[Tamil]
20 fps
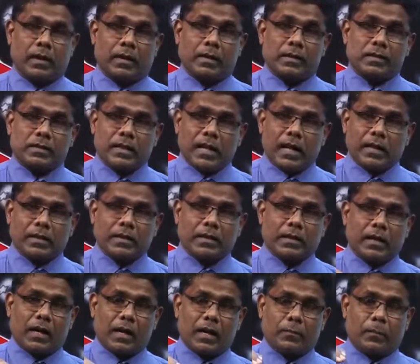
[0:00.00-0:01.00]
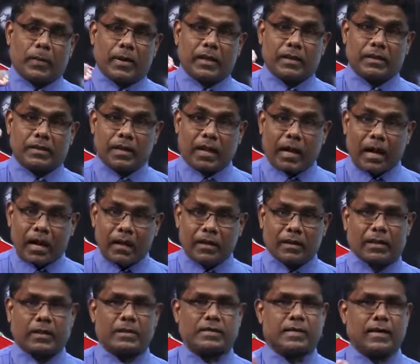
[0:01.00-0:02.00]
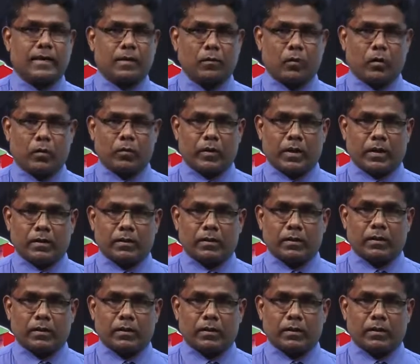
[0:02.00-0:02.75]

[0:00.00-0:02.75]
இஸ்லாத்துக்காக பல தியாகங்களை செய்த ஒருவர்